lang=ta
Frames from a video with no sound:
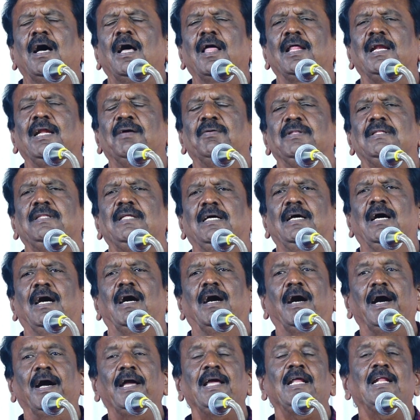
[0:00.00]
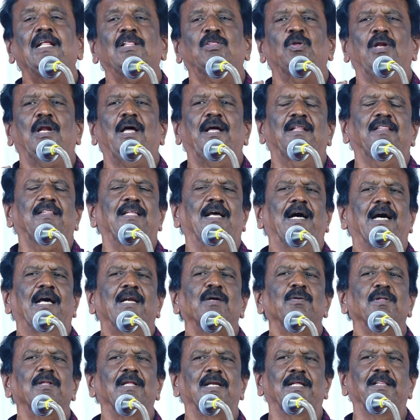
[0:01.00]
அதில் வந்து ஆயிரத்தி தொள்ளாயிரத்தி
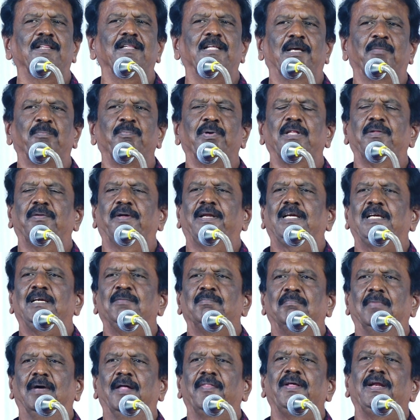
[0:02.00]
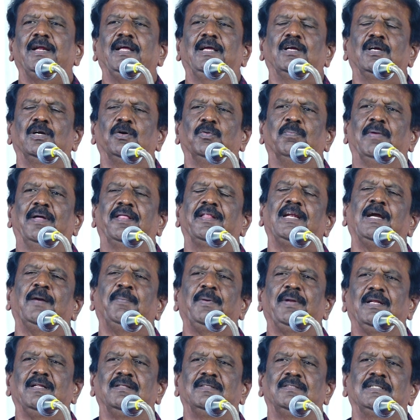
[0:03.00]
அறுபதுலேருந்து எண்பது வரைக்கும் மதுரை எங்கள் மதுரை
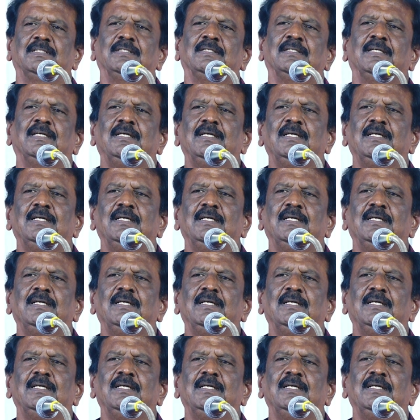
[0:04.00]
எப்படி இருந்துச்சு